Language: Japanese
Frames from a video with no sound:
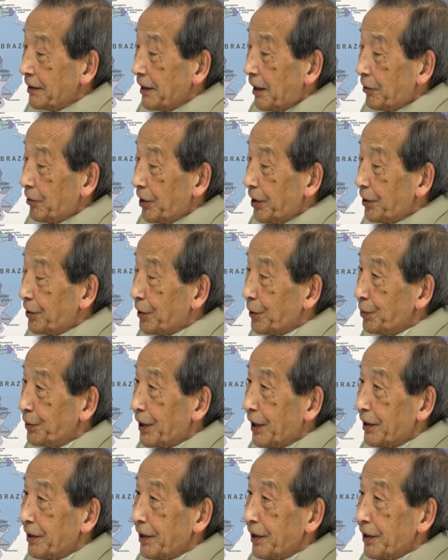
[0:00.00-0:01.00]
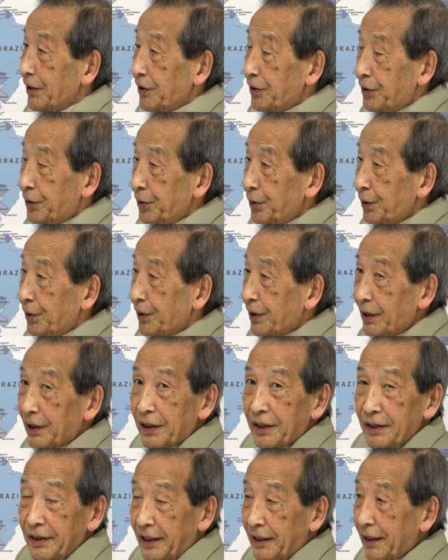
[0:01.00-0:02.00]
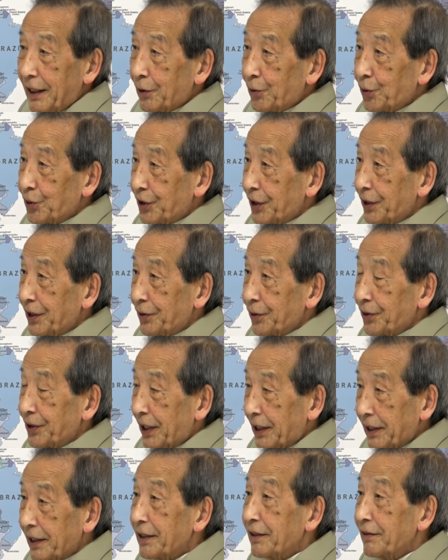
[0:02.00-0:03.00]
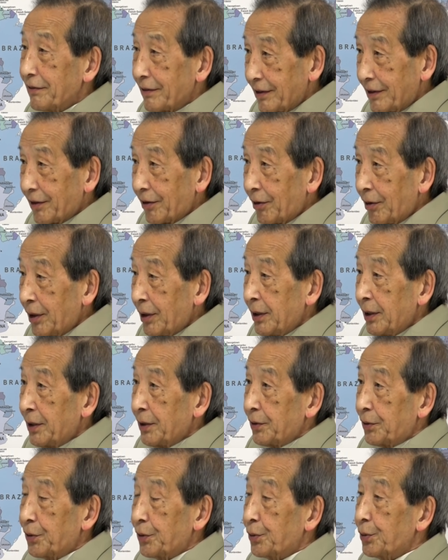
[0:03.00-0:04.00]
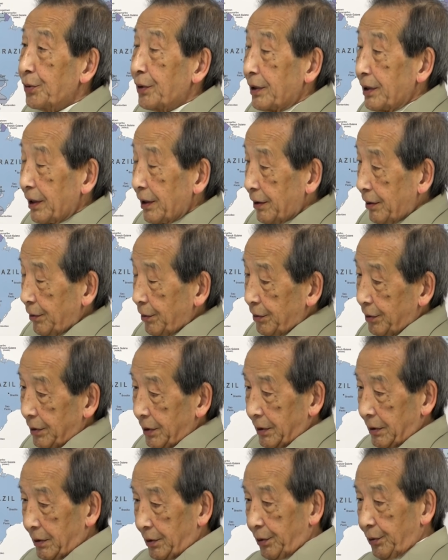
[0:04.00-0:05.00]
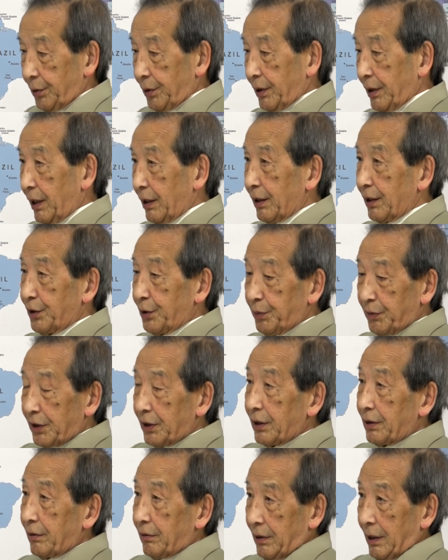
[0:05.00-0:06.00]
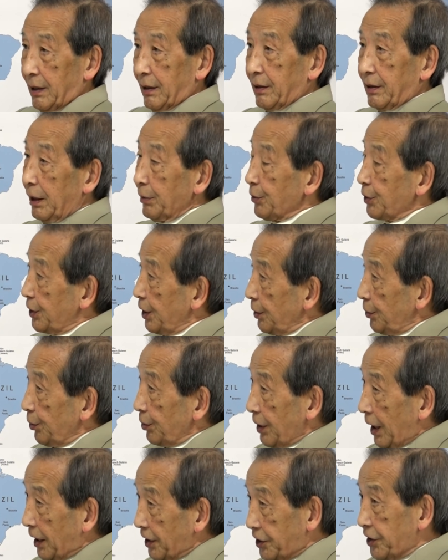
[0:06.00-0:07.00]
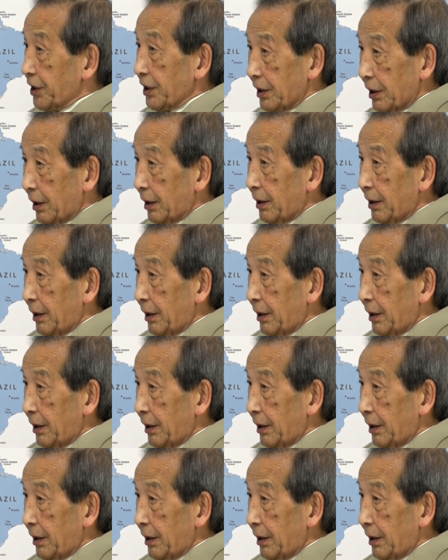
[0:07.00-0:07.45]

あのヘリコプターね14機最大搭載搭載できるんですよ。ということはねどういうことそうすると何が積めるかってね多分戦闘機8機。